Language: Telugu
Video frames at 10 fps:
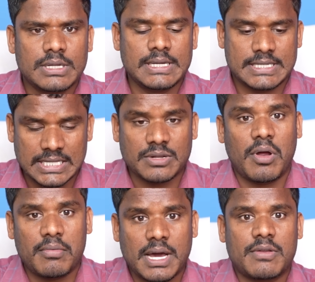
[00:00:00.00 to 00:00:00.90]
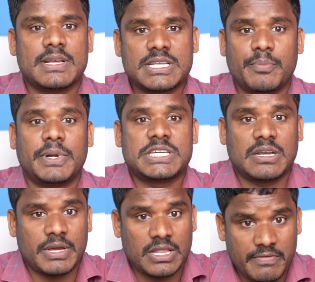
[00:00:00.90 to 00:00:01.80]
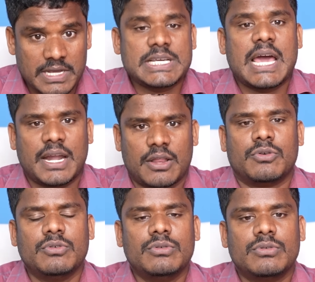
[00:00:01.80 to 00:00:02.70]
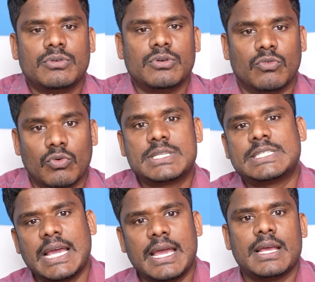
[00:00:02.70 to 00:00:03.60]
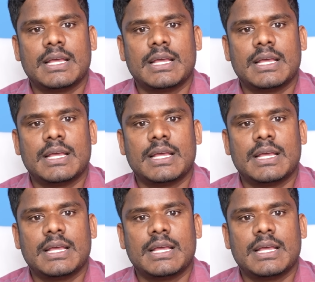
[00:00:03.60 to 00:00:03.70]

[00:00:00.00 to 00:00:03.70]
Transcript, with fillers: ఈ చంద్రబాబు గారు వేసిన పిటిషన్ మీద విచారణను వచ్చే